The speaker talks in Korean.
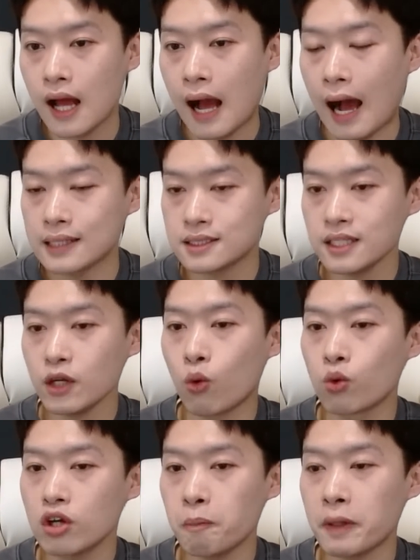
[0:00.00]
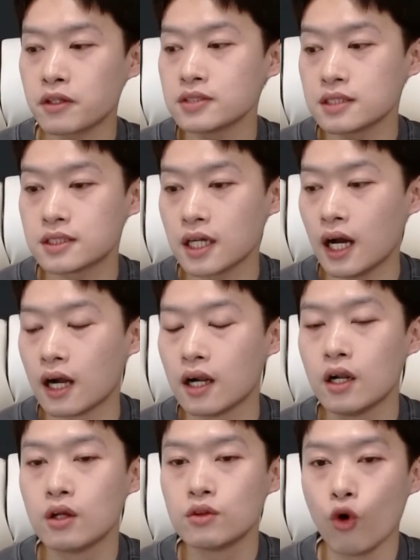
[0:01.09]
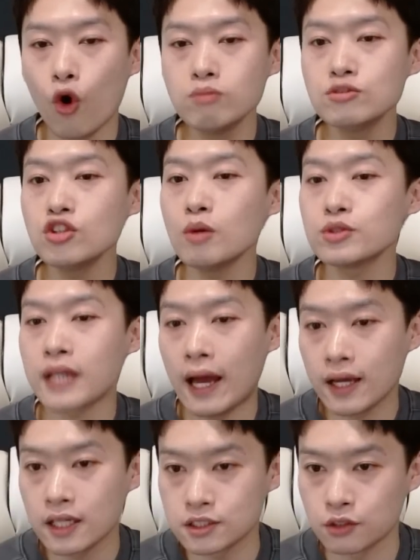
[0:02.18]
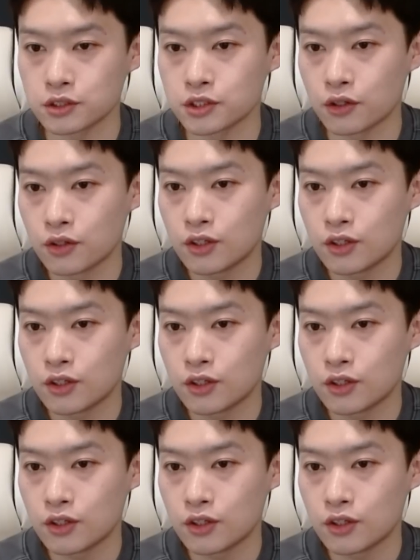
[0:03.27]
아스날의 공격 패턴 자체가 너무너무 다양해지는 거죠.